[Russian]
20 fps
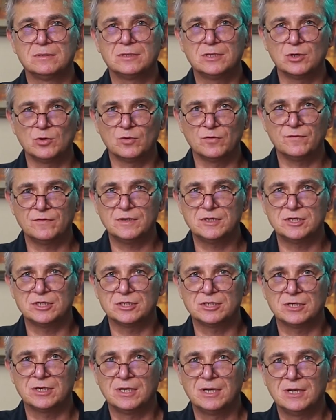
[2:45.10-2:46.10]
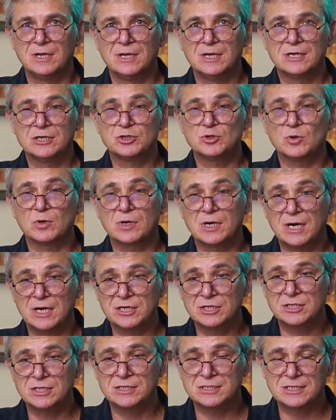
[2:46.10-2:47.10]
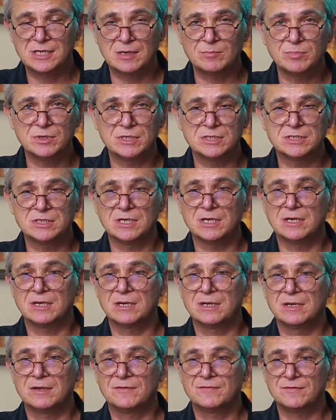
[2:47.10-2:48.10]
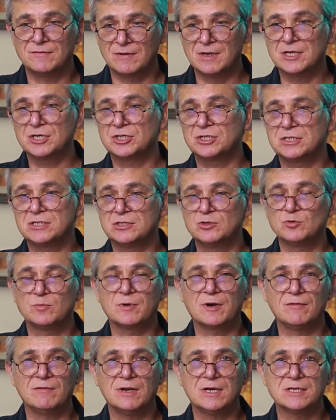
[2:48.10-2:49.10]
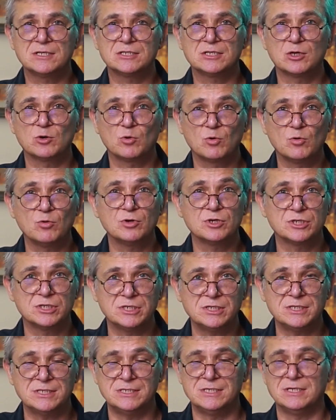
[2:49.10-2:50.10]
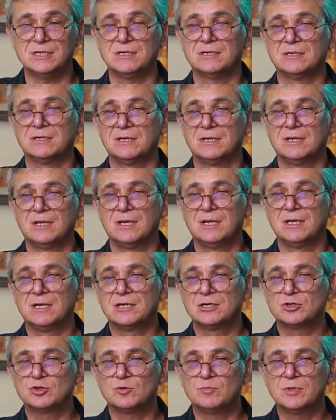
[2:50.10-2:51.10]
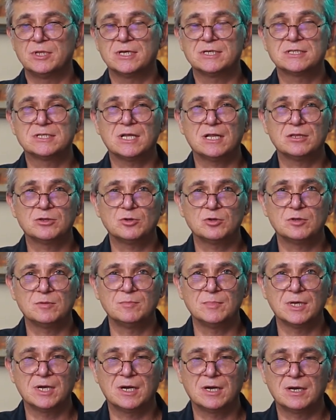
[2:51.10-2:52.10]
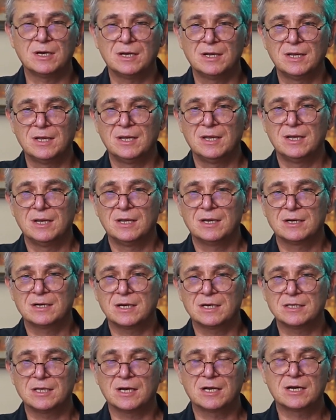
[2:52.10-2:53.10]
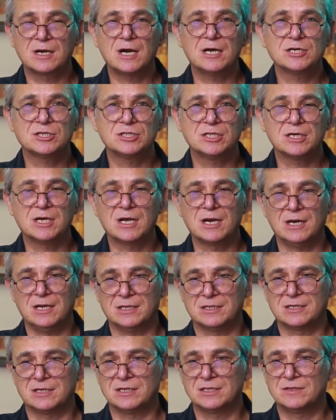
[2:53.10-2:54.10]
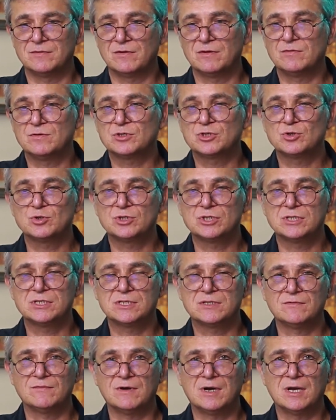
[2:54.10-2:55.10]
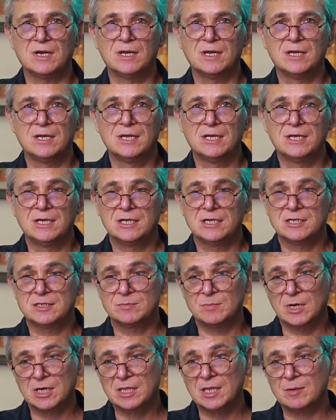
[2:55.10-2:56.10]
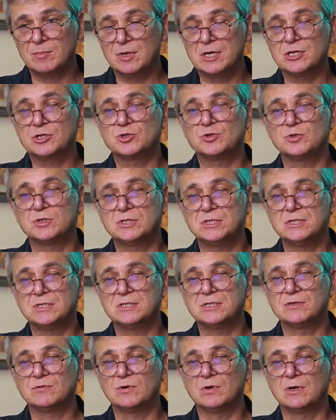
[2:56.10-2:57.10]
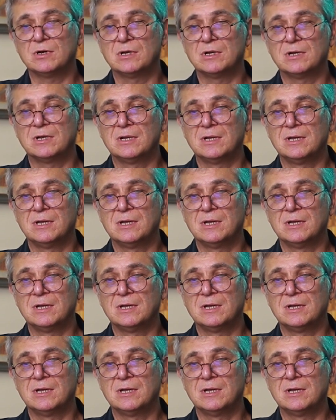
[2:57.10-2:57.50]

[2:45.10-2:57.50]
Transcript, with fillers: Ты увидишь, что каждое событие в твоей жизни управляется рукой жизни, чтобы настал тот миг, когда каждая клетка твоего существа смогла бы ощутить его